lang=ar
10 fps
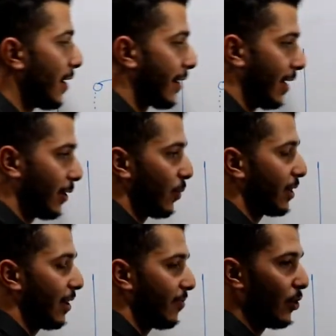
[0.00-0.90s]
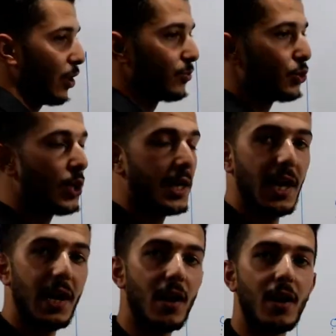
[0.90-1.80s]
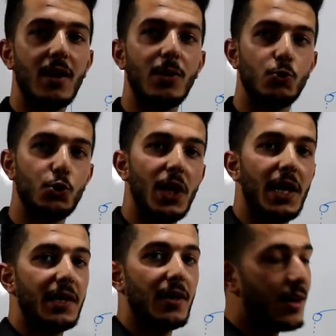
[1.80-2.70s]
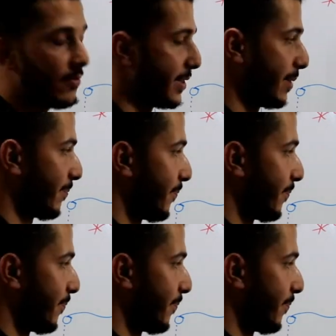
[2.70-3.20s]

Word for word: راح نوضح فيهم شو يعني حلقه وشو يعني قفزه